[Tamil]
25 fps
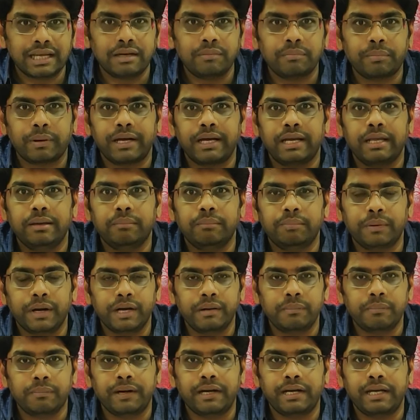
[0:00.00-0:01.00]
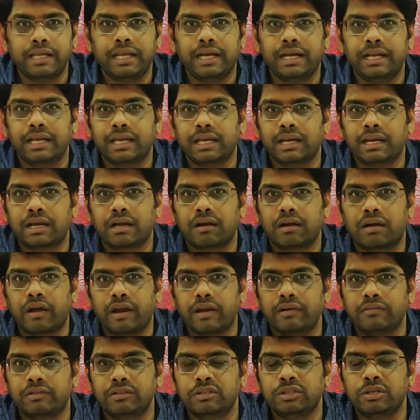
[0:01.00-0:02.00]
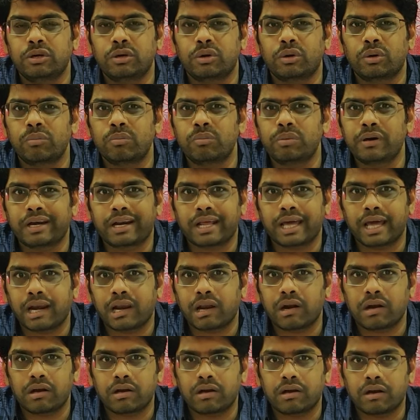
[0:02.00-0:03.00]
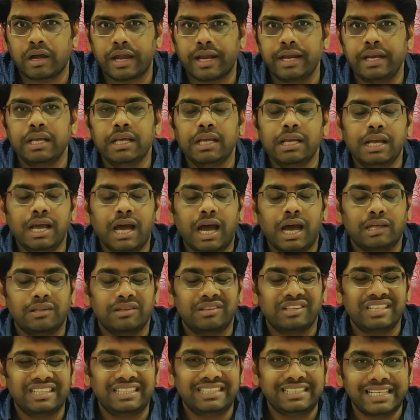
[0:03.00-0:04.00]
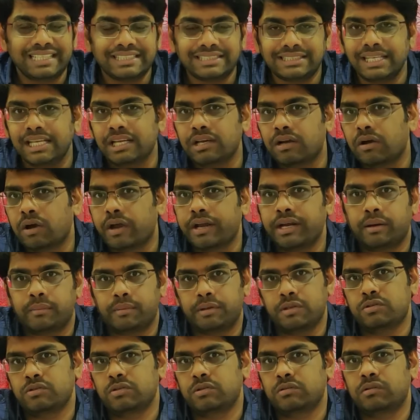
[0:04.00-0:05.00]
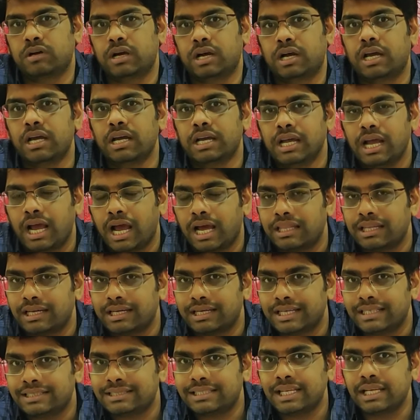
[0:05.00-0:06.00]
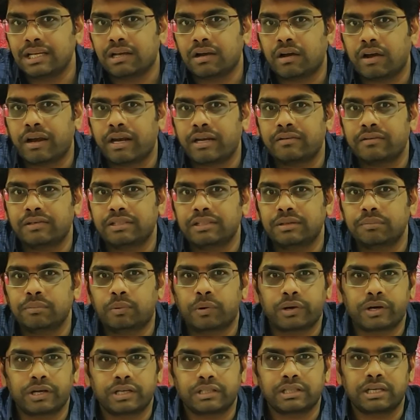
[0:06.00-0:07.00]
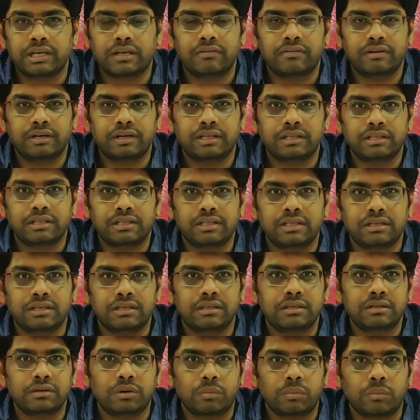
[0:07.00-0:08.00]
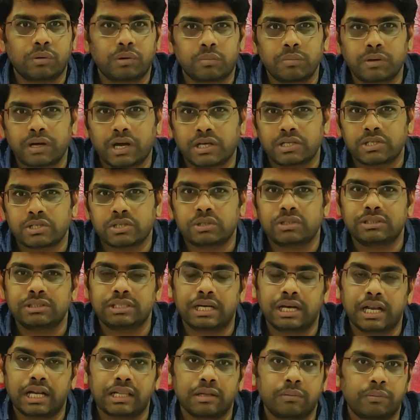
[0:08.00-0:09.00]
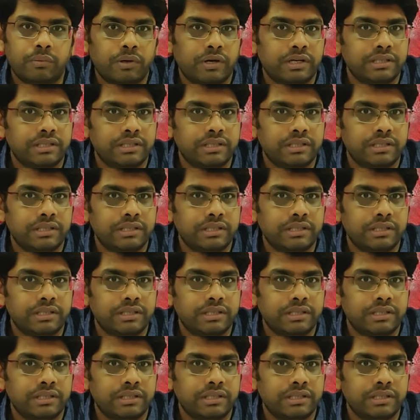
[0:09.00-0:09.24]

டிசைன் பண்ணி பிரிண்ட் பண்ணி எடுக்கிற காயின் வந்து ரொம்ப ரேரான காயின் அது வந்து டெஸ்டிங் காயின் அப்படின்னு சொல்லுவாங்க அந்த டெஸ்டிங் காயினை வந்து புழக்கத்தில் விடுறதுன்றது ரொம்ப ரொம்ப கஷ்டம் சில நேரத்தில்